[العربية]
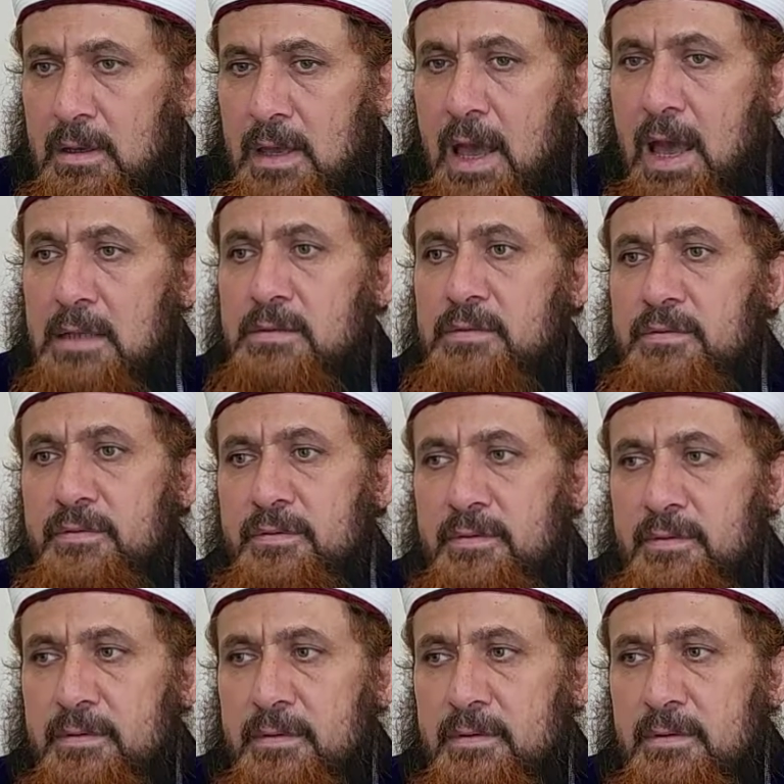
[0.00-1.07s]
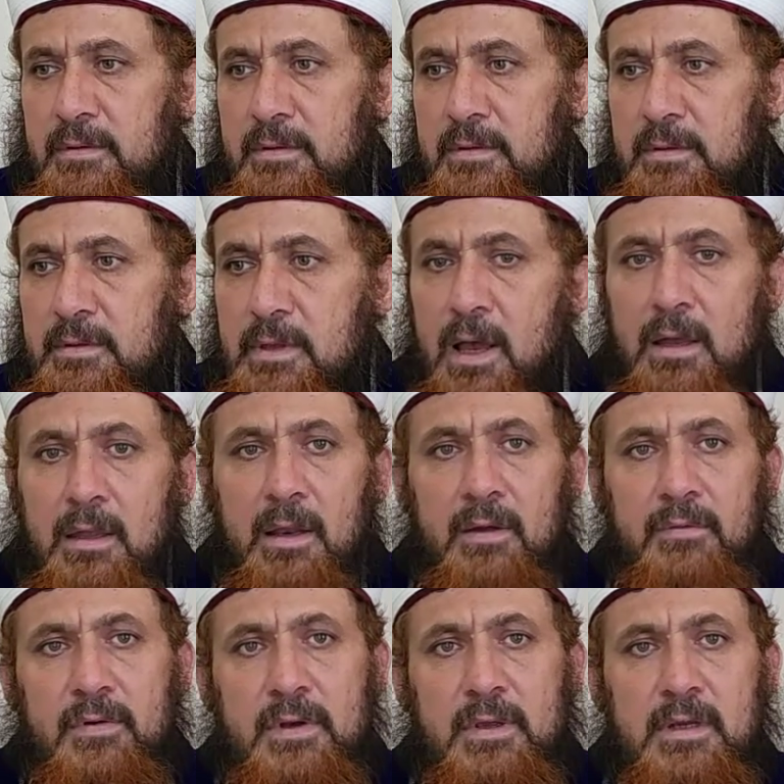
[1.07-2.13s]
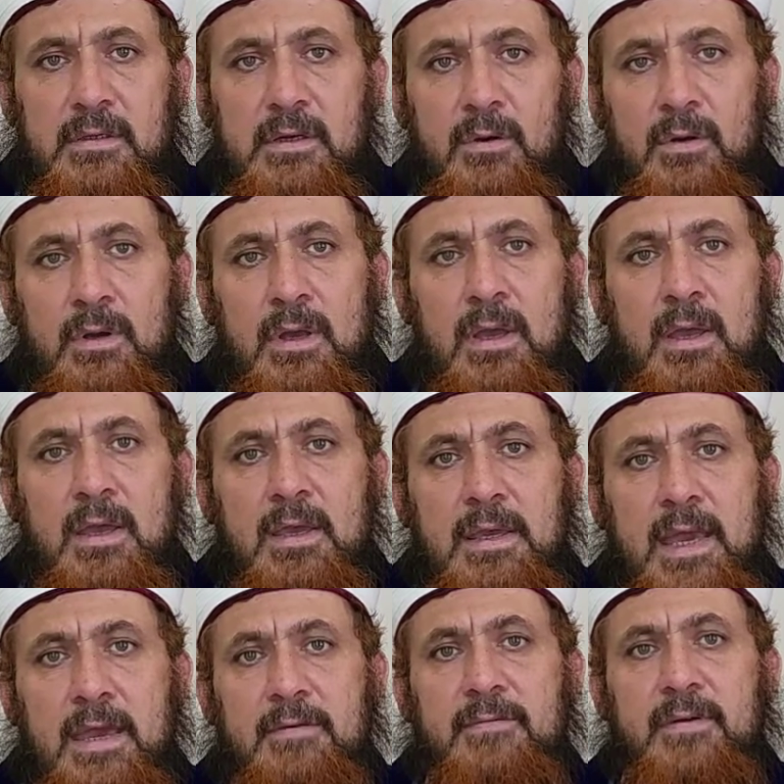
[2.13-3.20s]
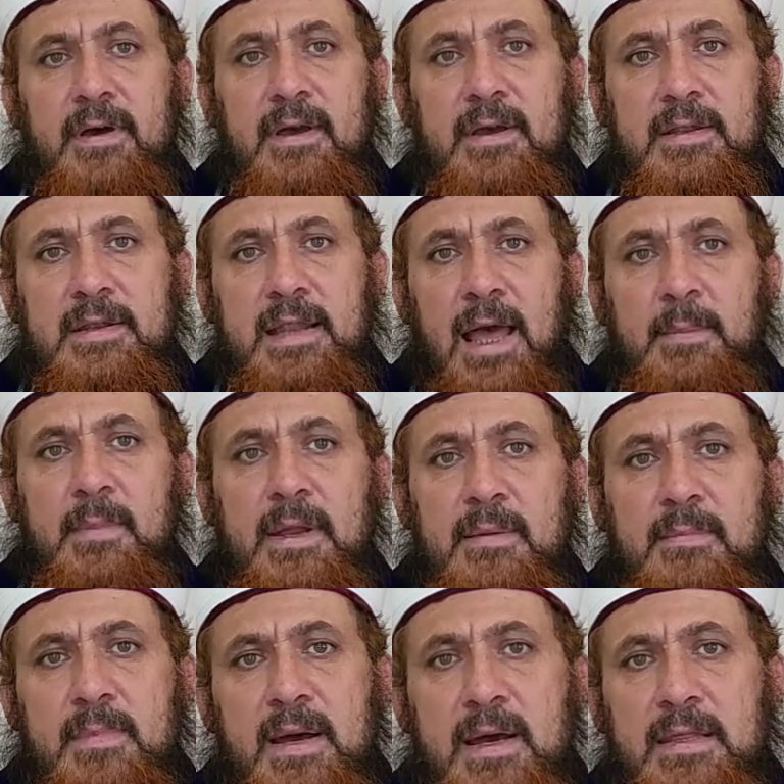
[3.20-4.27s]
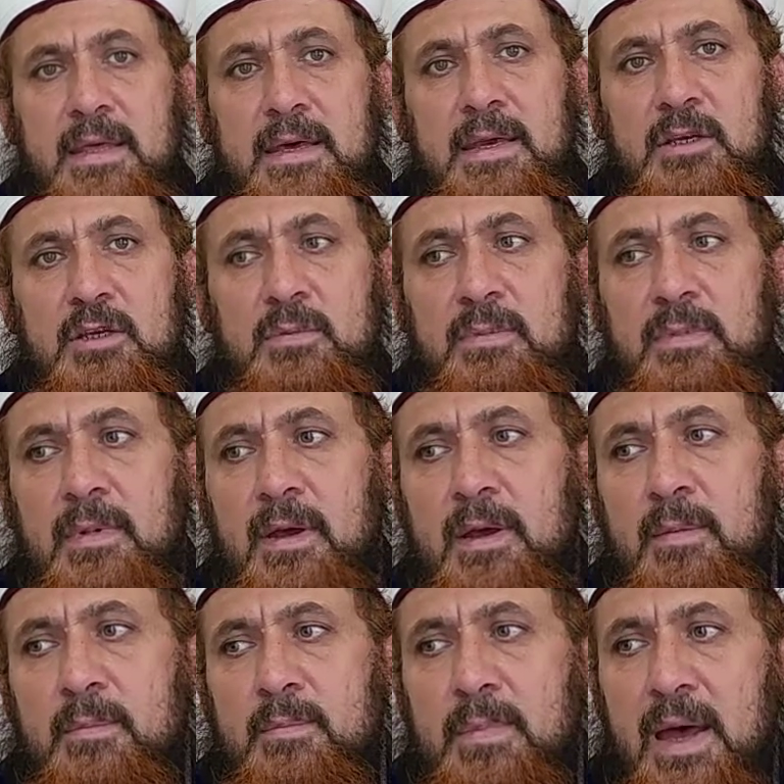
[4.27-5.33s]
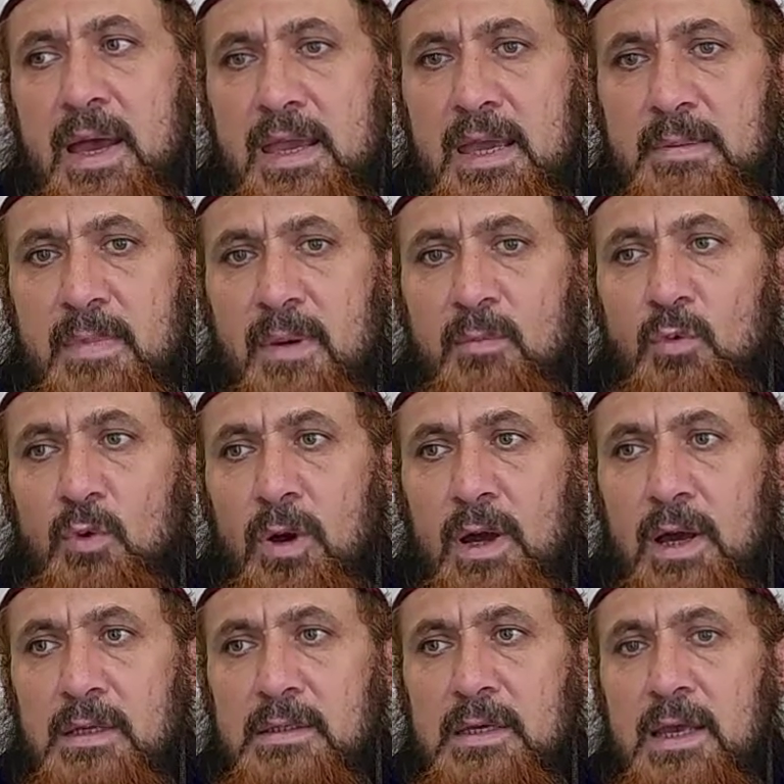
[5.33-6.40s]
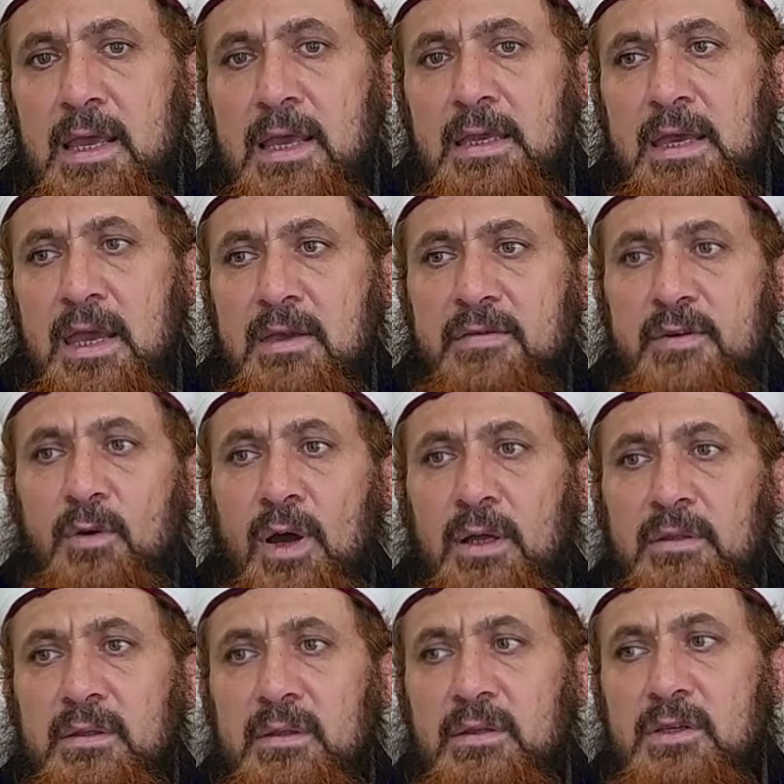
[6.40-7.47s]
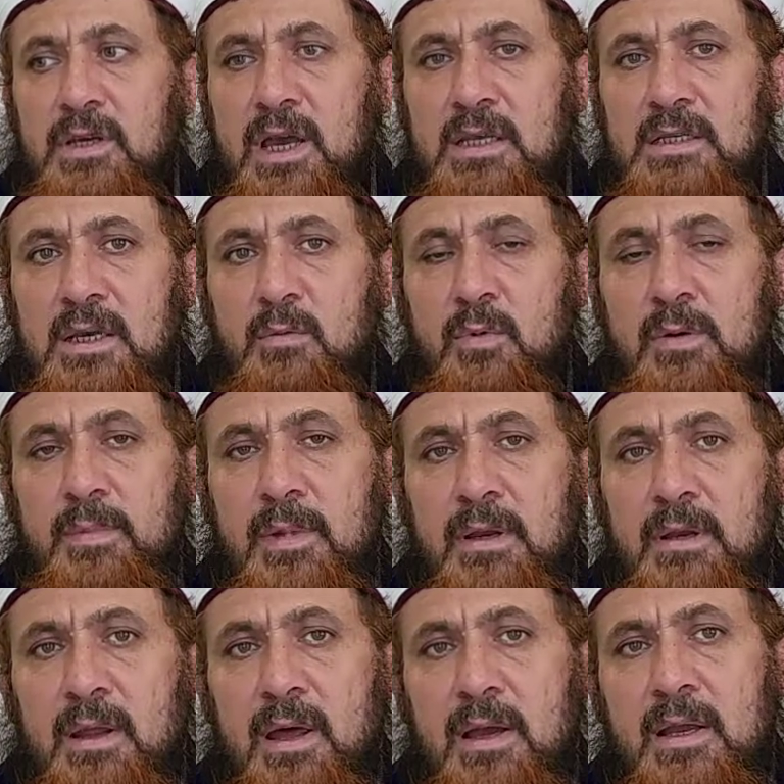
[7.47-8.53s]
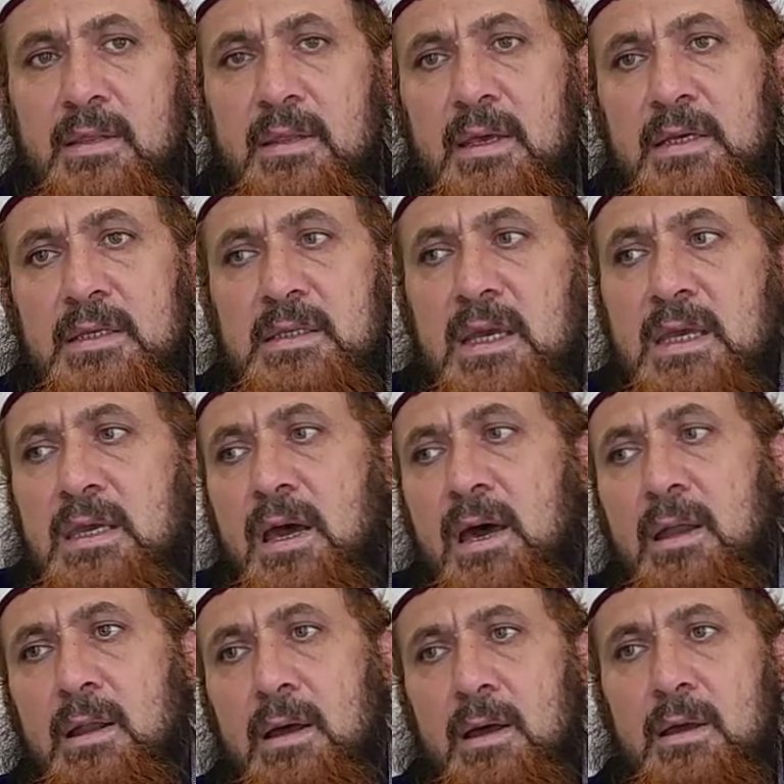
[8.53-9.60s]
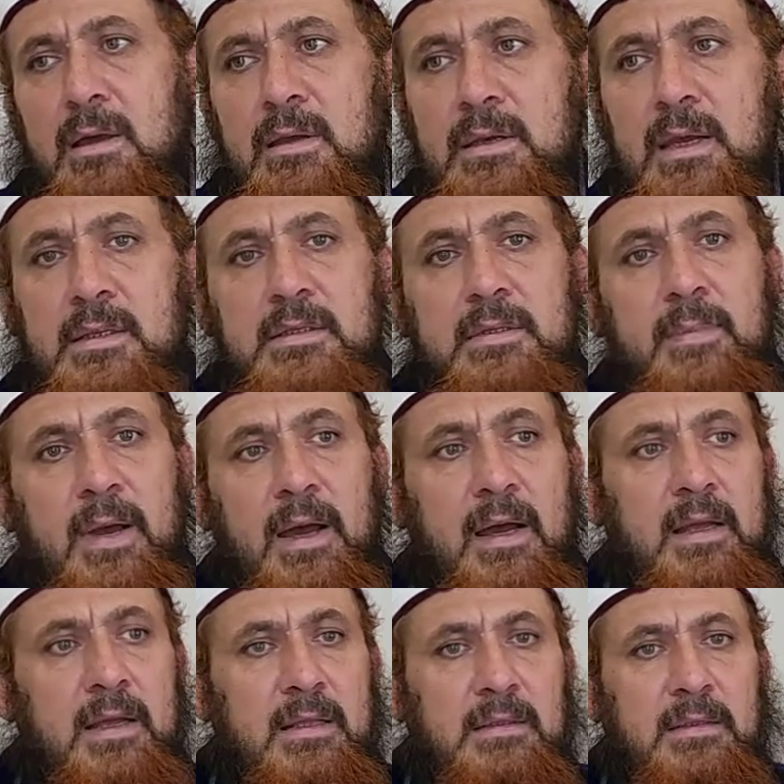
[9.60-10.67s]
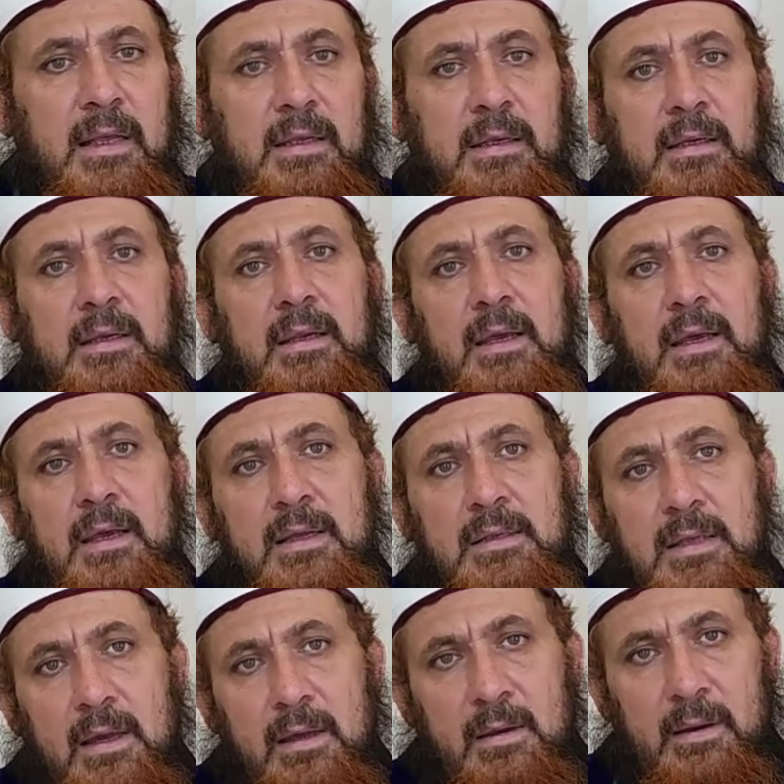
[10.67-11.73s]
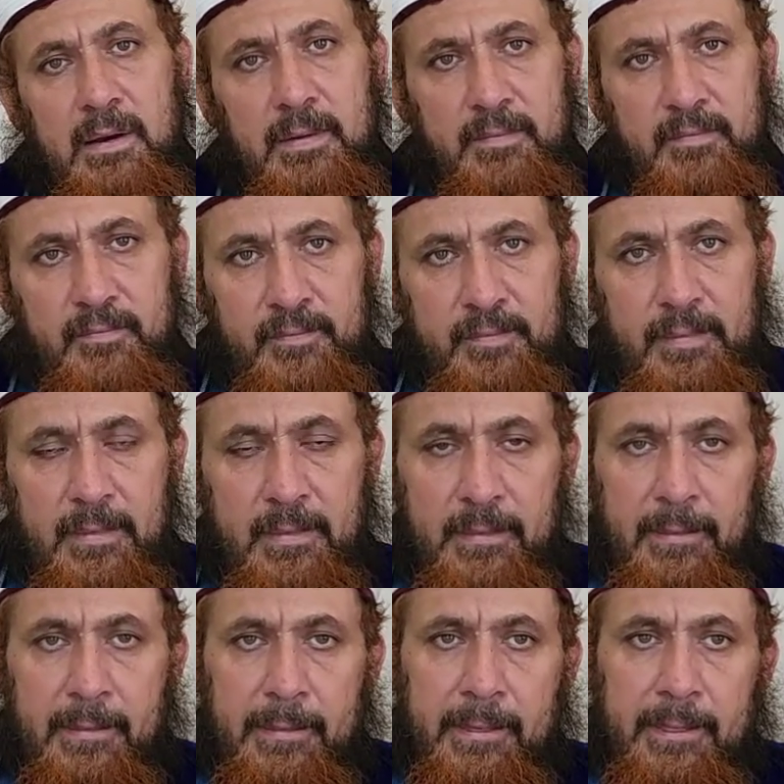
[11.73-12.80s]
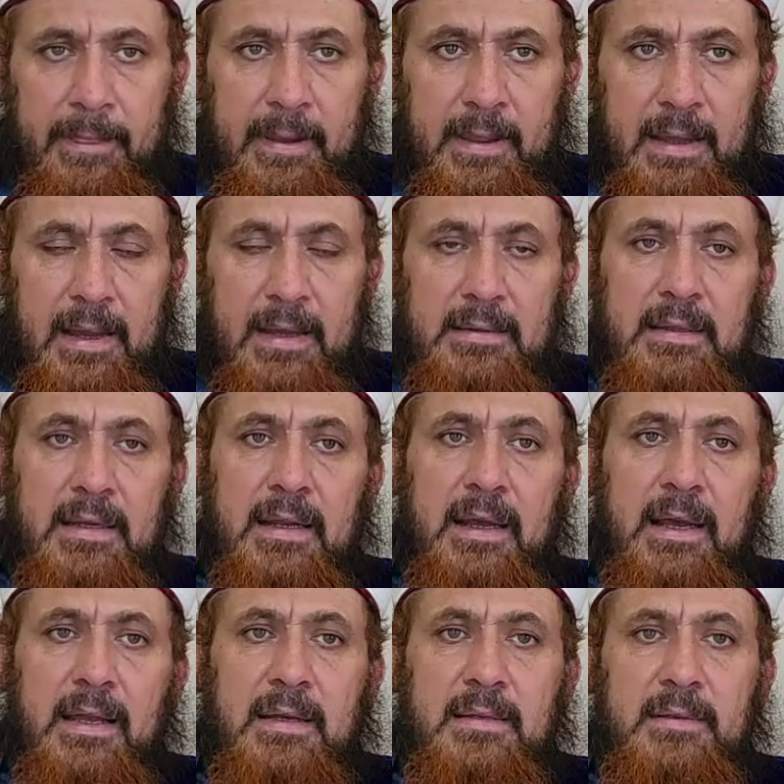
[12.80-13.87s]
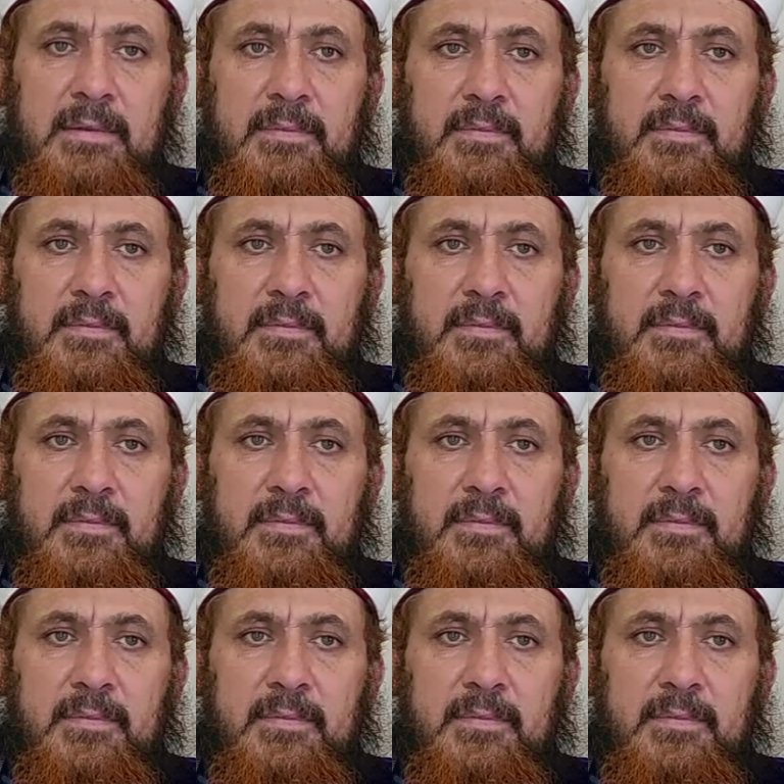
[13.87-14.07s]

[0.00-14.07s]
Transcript: هاتف تقرأ في الكتالوج كيف نعمل ماذا يجب ما هي الممنوعات كيف يعد الجهاز أول مرة سيارة يأتي مع دليل تقرأ أنت الآن